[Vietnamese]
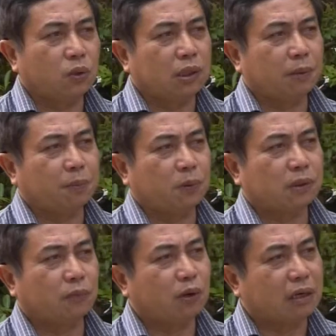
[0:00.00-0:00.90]
nghiệp của
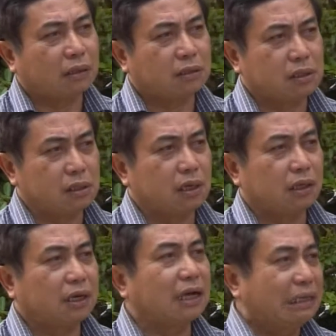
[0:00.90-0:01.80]
thành phố Đà Nẵng được hưởng
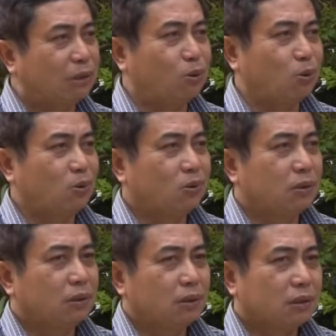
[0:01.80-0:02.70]
lợi khá nhiều.
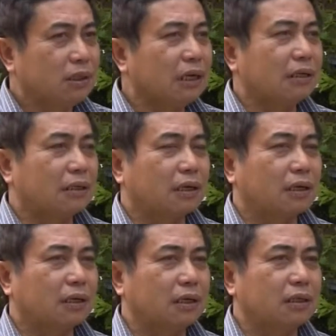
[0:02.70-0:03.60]
Thứ nhất
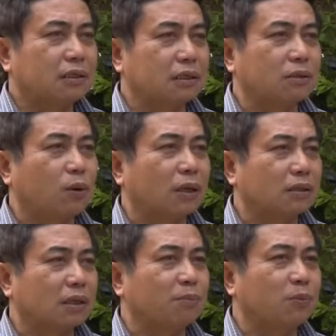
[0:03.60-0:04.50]
là cái sự
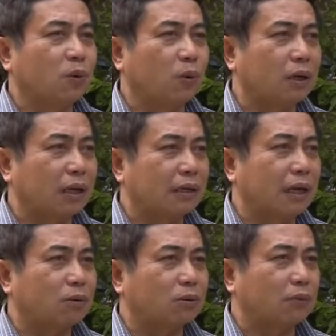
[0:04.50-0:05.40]
quan tâm của lãnh
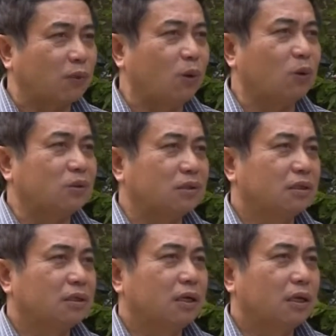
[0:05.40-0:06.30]
đạo thành phố
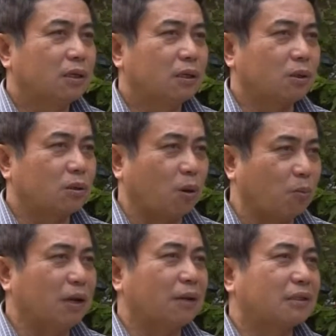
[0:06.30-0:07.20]

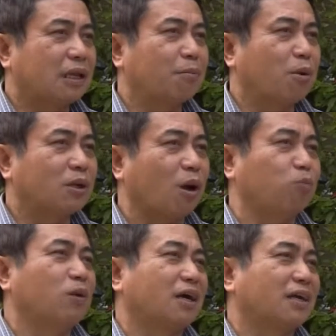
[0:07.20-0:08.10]
cũng là thành một cái
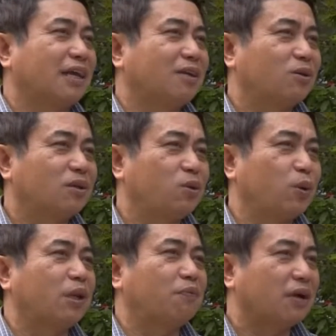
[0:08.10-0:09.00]
động lực để cho
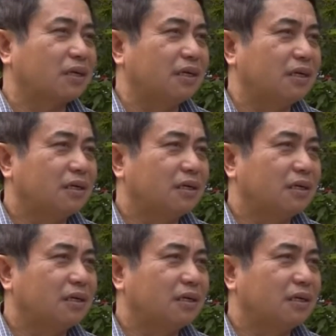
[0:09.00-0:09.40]
doanh nghiệp phát triển.